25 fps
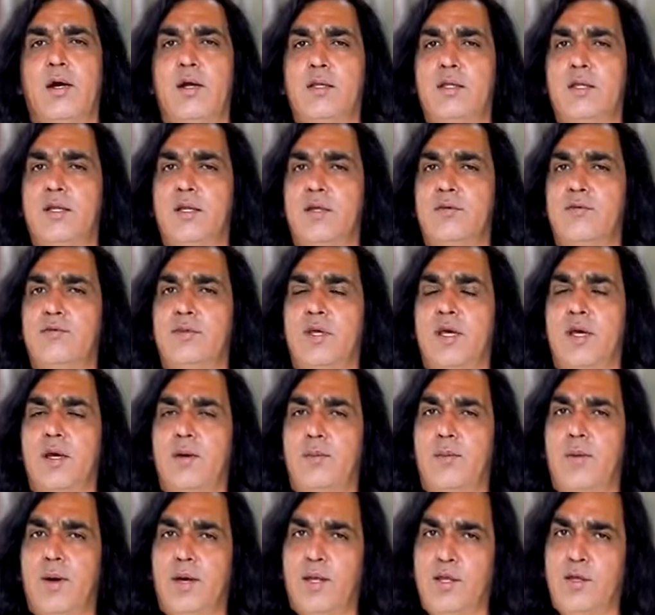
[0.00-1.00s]
हर तरफ से
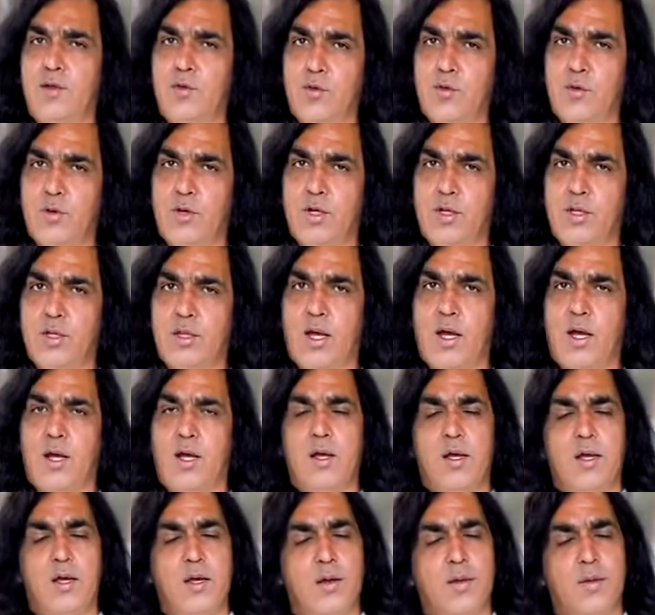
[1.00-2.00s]
हमारी योग्यता
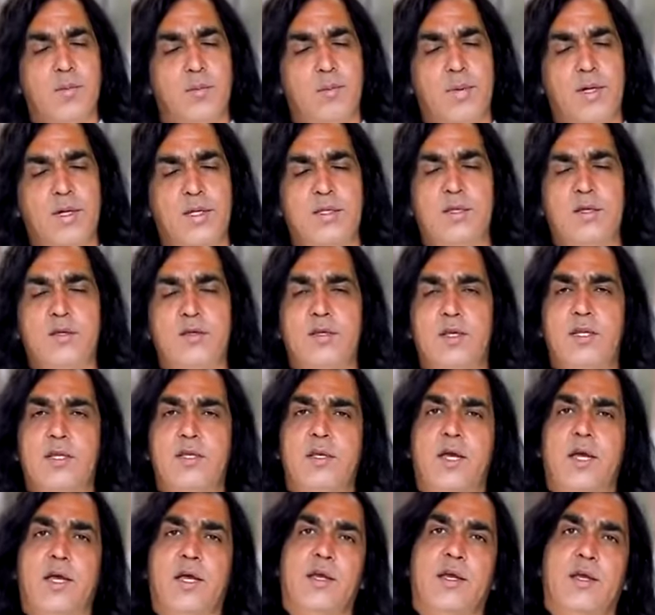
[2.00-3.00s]
बढ़ती चली
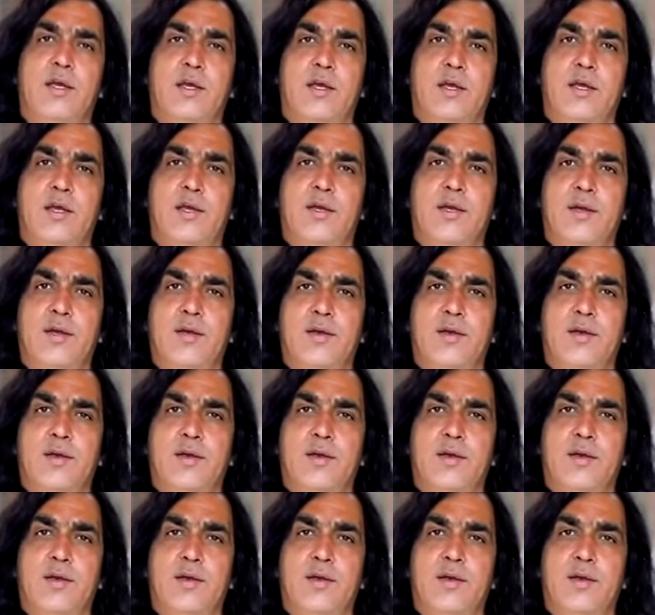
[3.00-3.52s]
जाएगी